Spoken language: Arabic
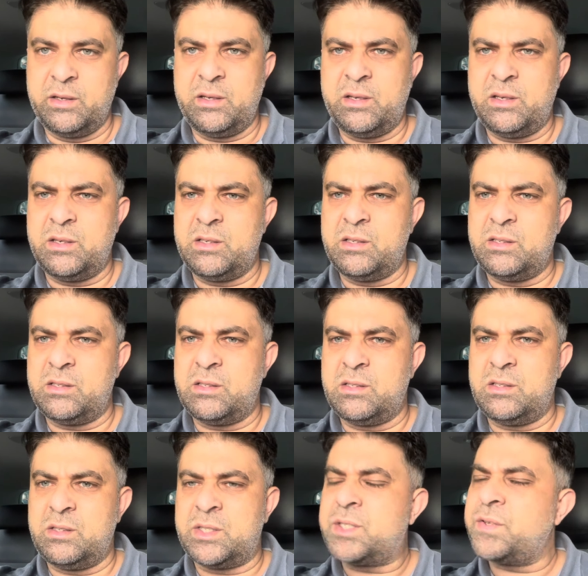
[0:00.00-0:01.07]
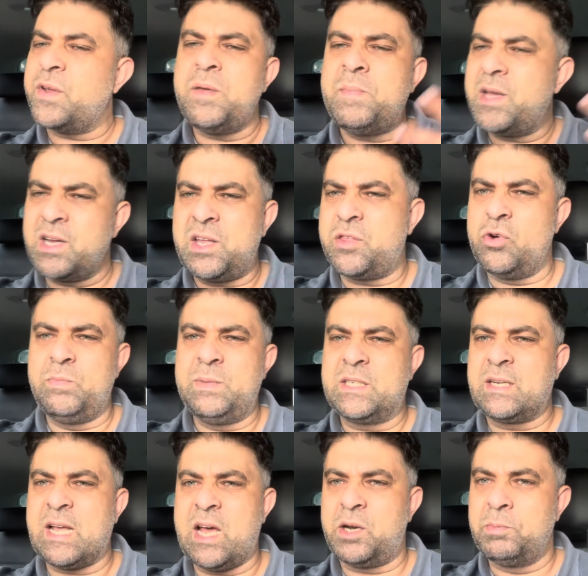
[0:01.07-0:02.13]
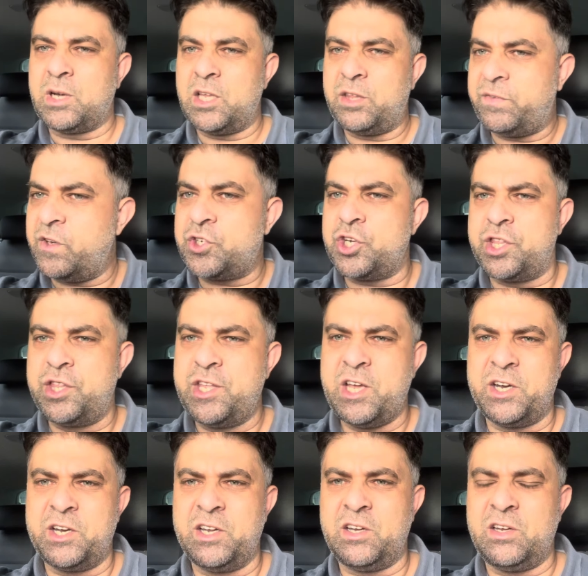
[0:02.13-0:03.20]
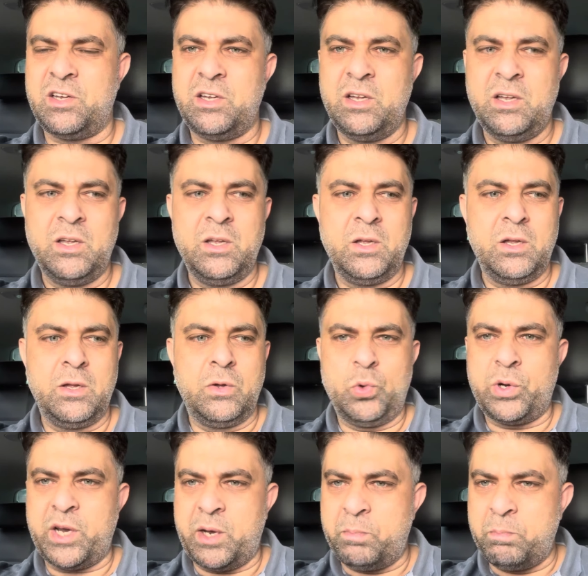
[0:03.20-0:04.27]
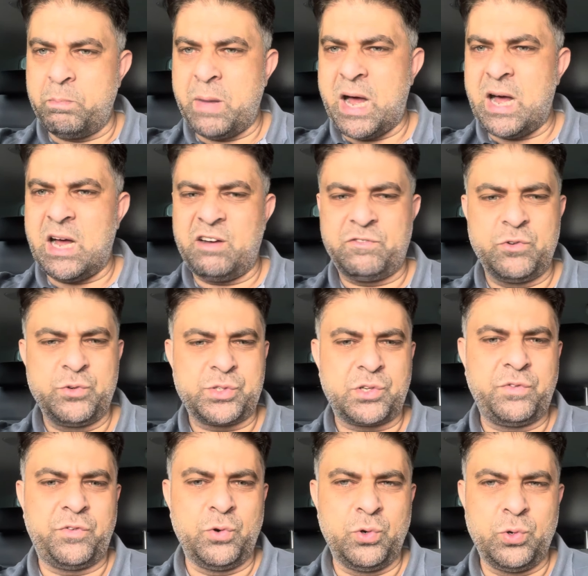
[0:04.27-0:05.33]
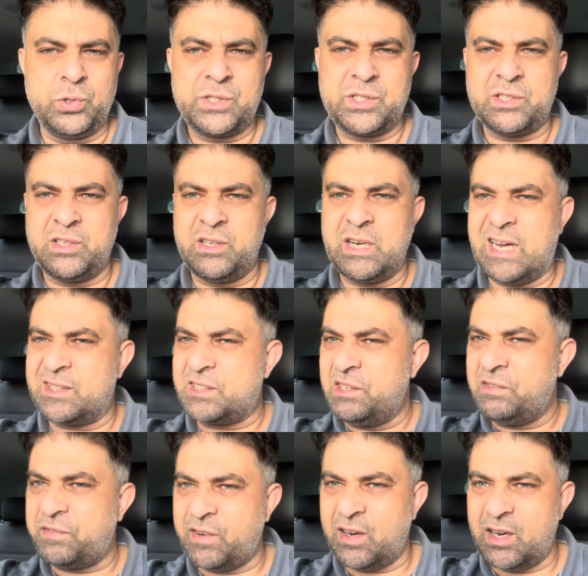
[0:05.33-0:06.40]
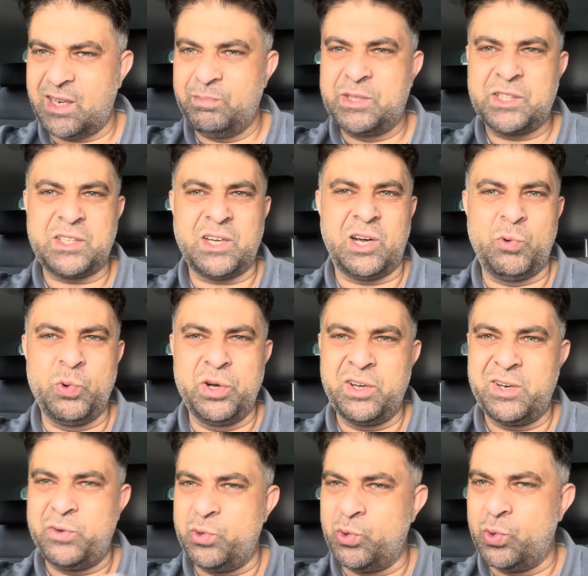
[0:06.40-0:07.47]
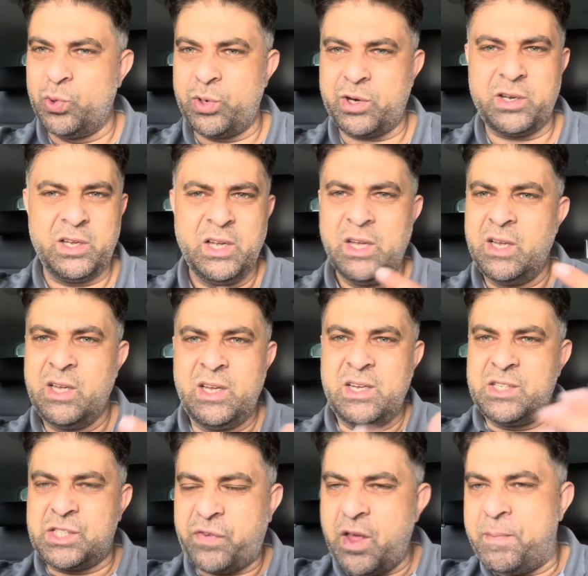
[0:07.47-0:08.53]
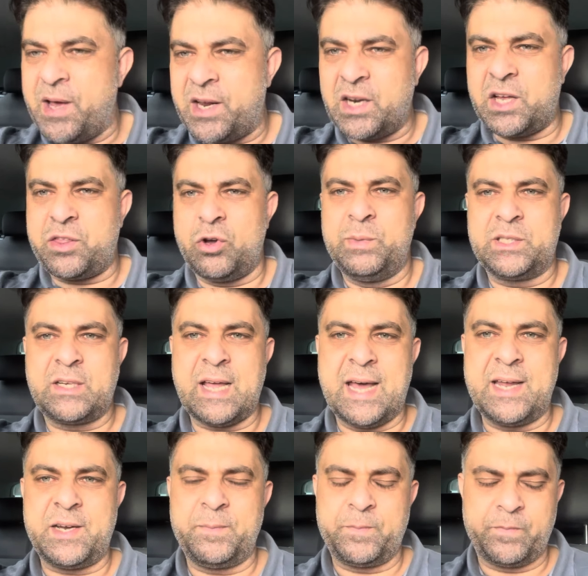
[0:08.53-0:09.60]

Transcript: أه سفهمان غا ثوما قد فجأ الذان غ وري عما فوس كفوس العاطفه يمطاوى نور سفهمان غا ثوما تكاري